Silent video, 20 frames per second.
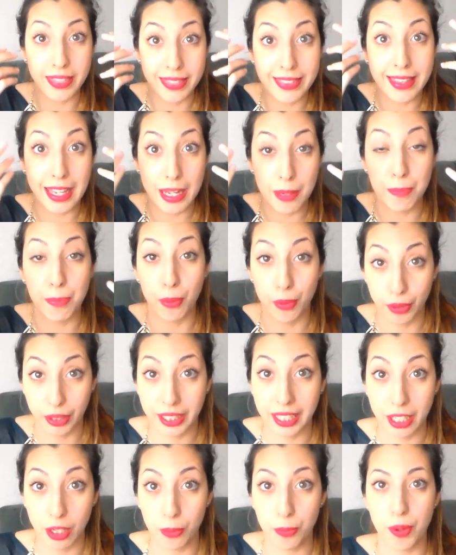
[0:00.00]
del por
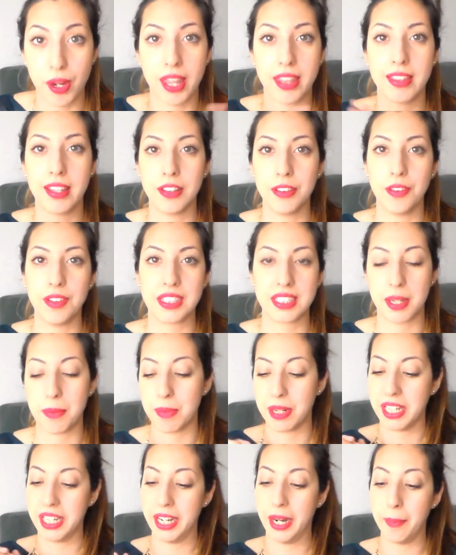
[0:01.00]
qué lo voy haciendo de esa
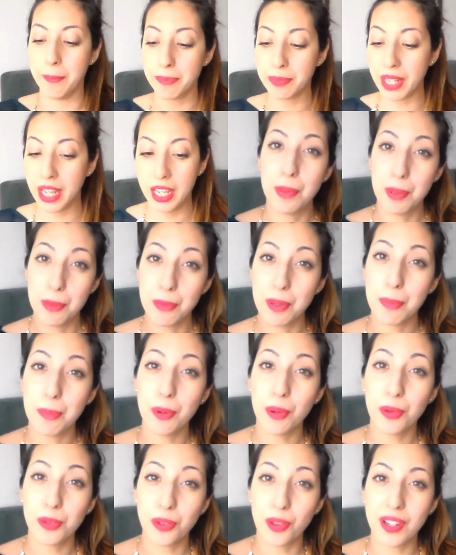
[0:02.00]
manera. El
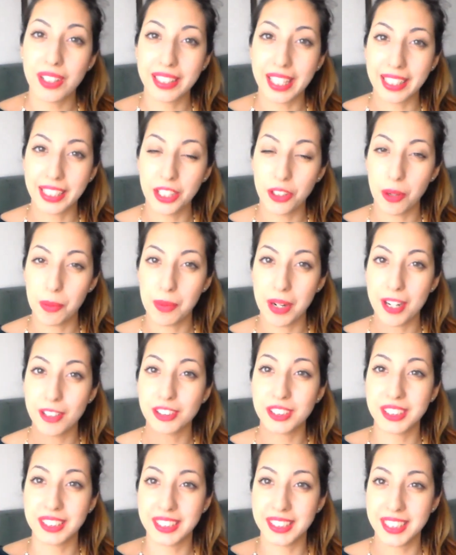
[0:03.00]
primer producto del que quiero
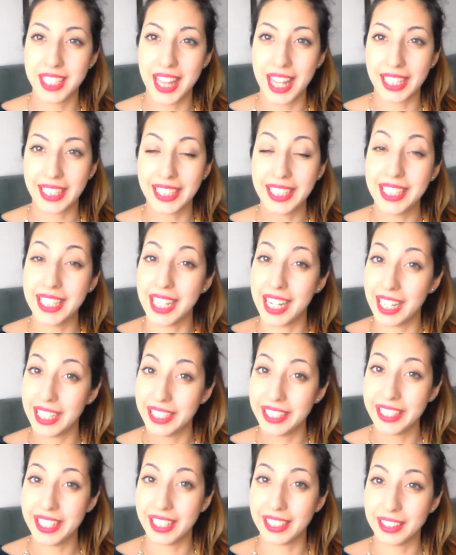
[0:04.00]
hablaros es este de aquí de la
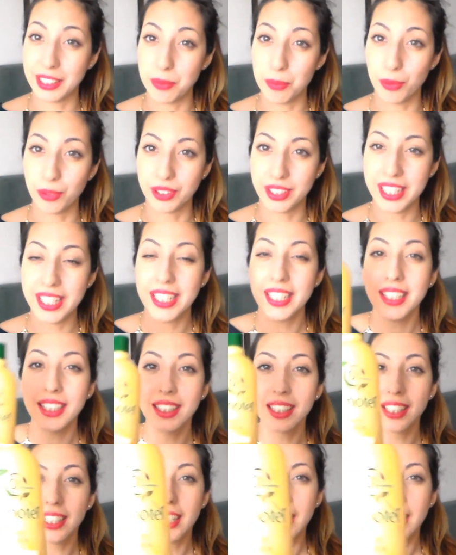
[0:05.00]
línea Timotei.